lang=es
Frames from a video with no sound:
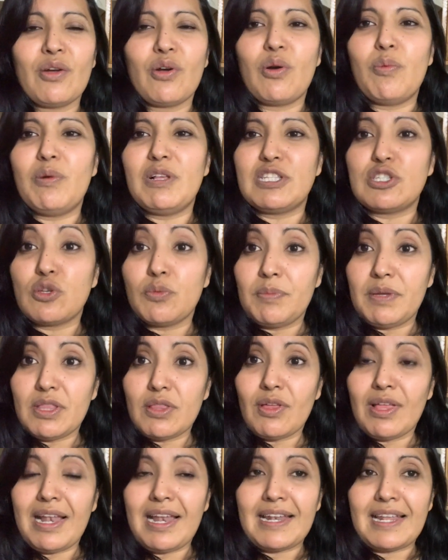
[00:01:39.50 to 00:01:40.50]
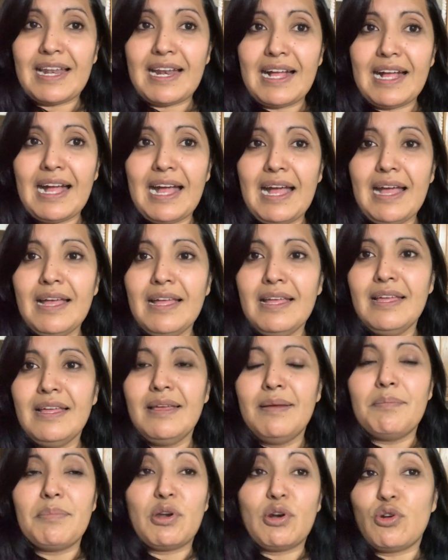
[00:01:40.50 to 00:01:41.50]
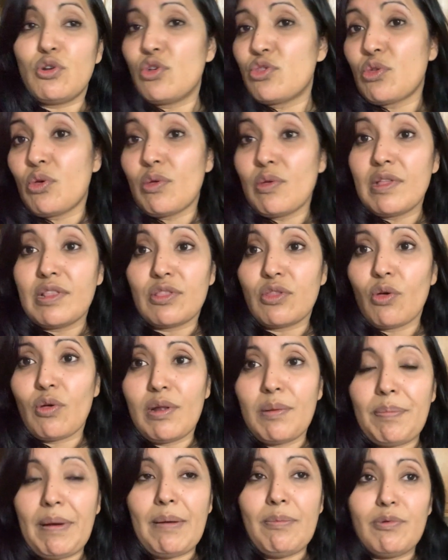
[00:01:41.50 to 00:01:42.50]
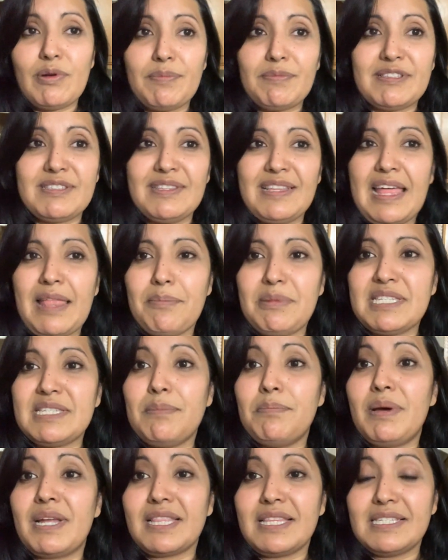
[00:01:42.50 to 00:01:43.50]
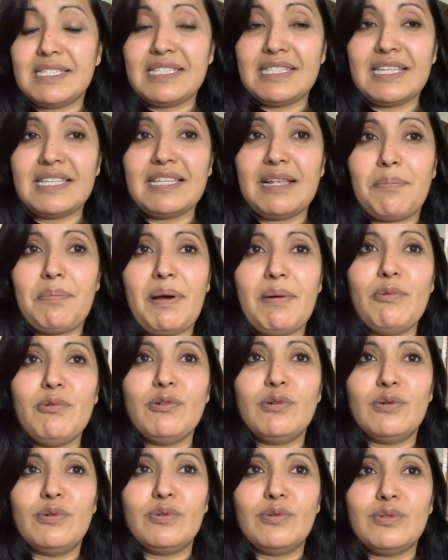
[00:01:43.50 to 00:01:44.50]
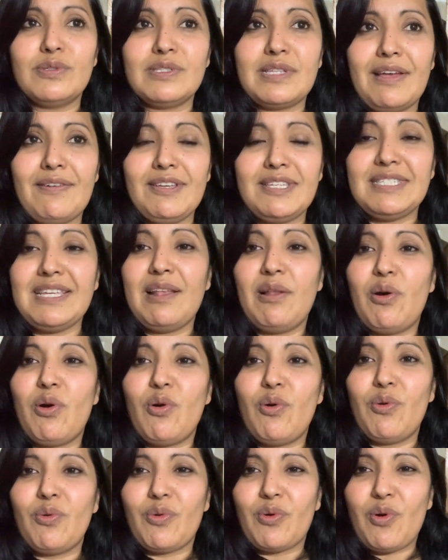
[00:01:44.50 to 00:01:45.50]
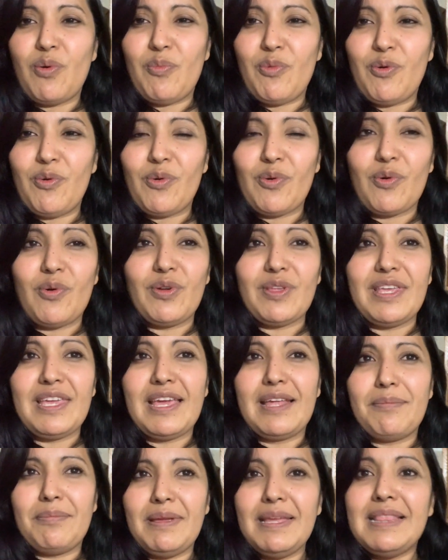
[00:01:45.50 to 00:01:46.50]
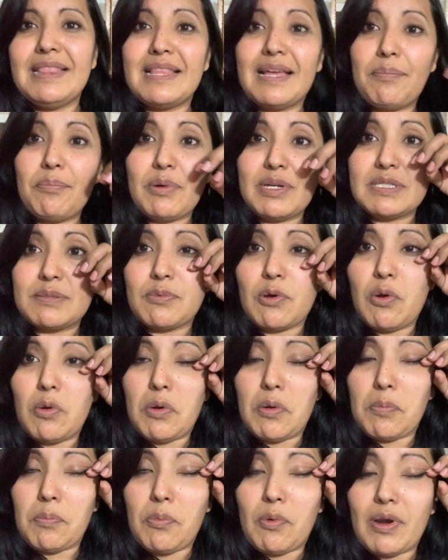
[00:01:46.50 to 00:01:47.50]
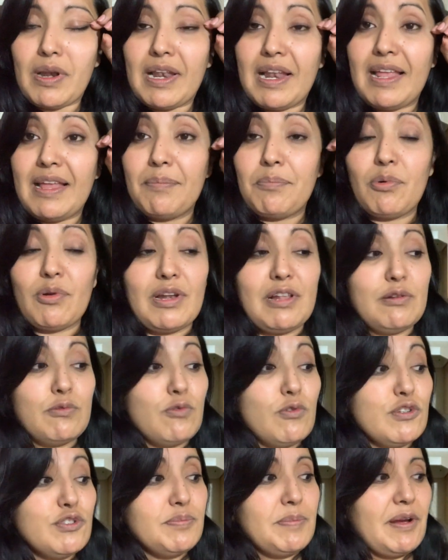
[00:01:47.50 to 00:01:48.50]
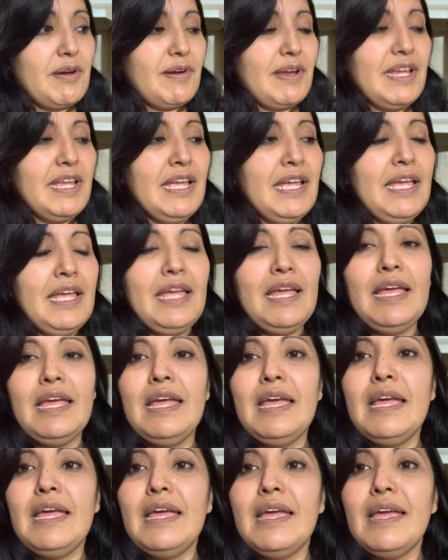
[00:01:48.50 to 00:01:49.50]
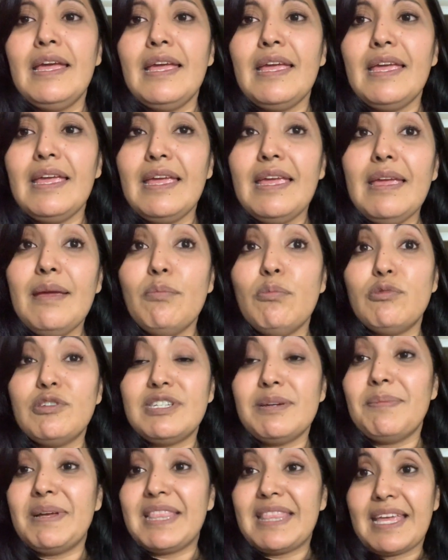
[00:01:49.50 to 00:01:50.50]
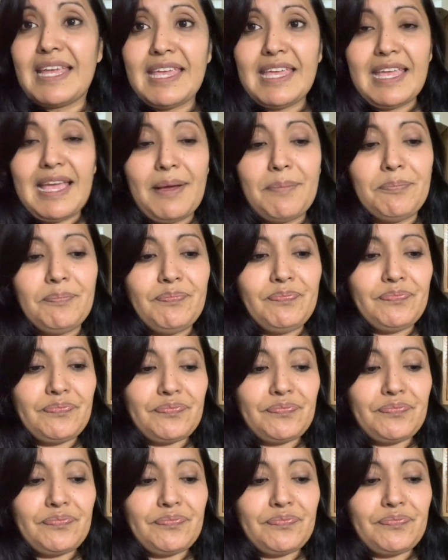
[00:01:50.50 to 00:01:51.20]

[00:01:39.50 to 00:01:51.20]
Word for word: como el zumito de la naranja, pero no todo en todo el pavo, nada más en partecitas del pavo, ¿sabes? Y luego como con hierbita, pues por, por el rosemary. Y mucha mantequilla.